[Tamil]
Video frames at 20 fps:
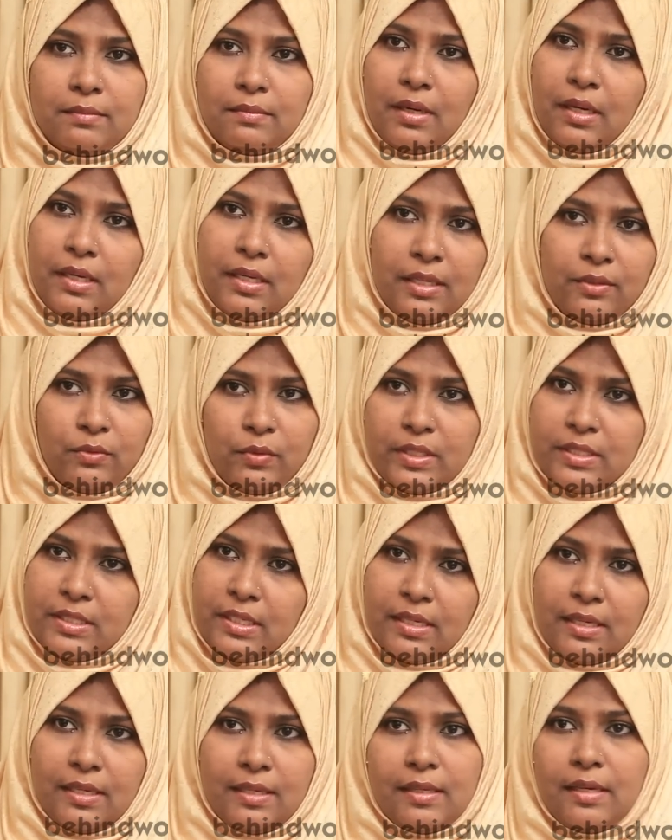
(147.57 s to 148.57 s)
மாநில துணை
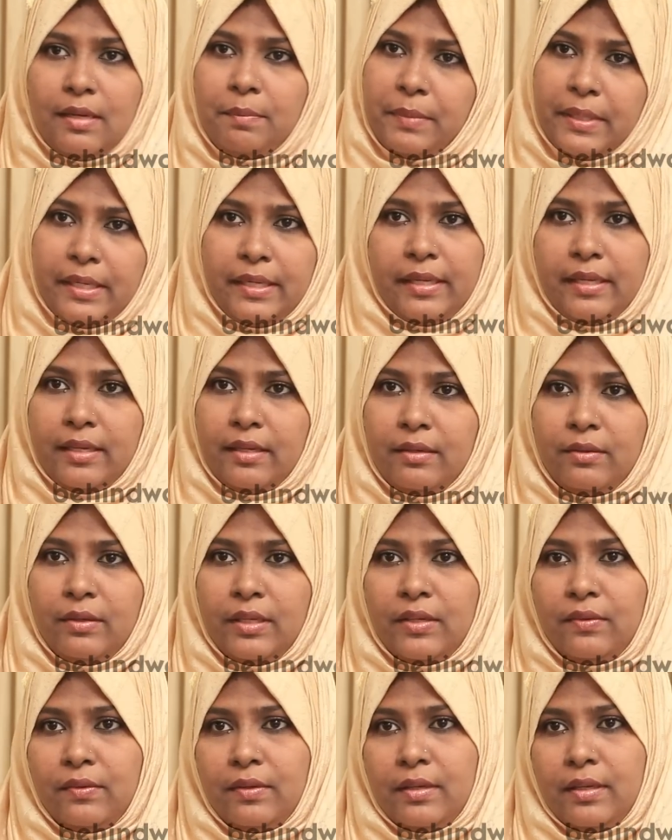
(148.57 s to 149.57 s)
செயலாளராக பயணிக்கிறேன்
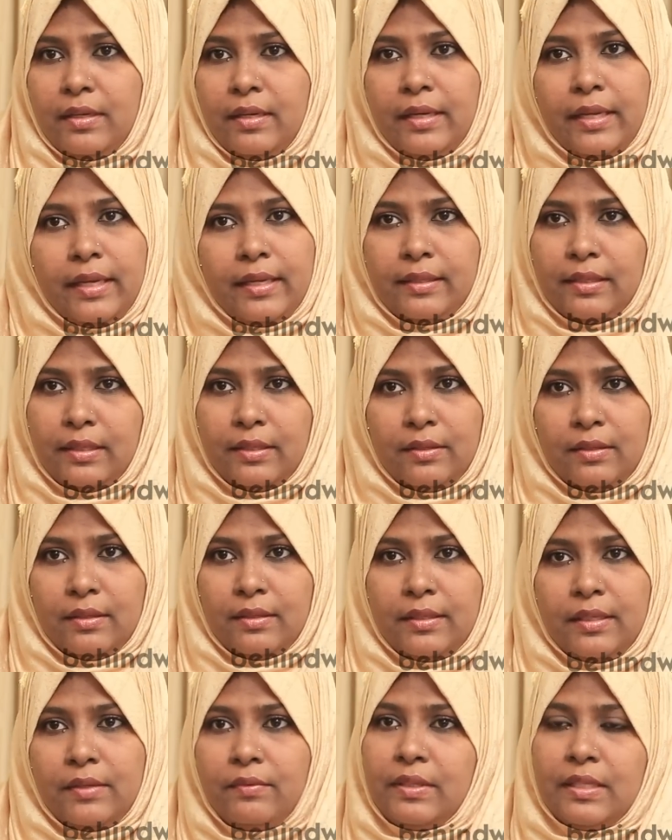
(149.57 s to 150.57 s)
இரு ரெண்டாயிரத்தி
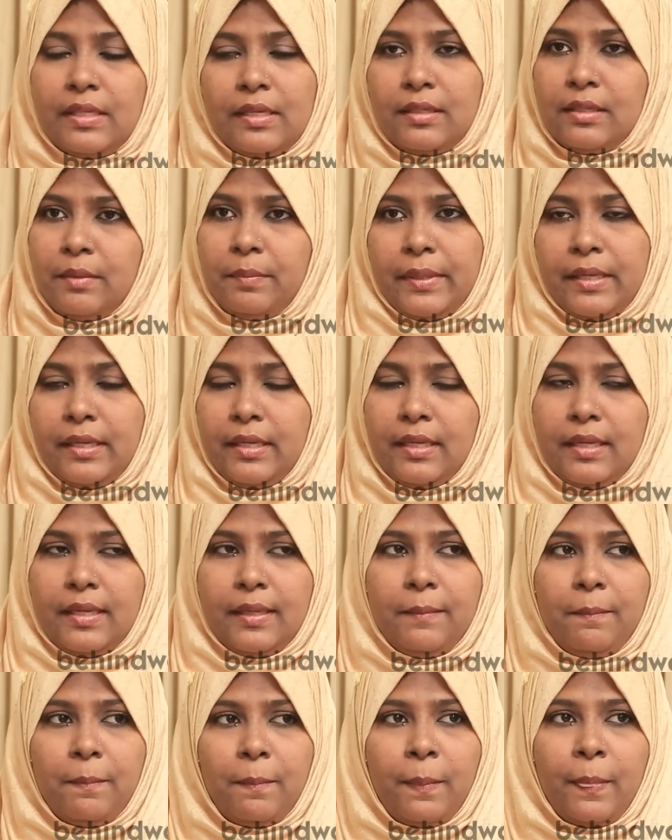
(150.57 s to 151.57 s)
இருபதுலேருந்து
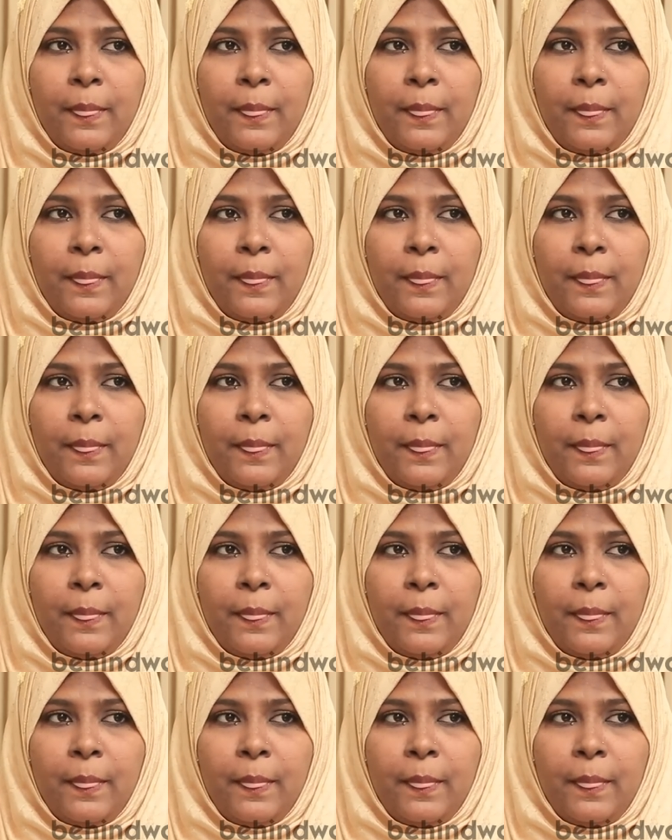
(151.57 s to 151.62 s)
பயணிக்கிறேன்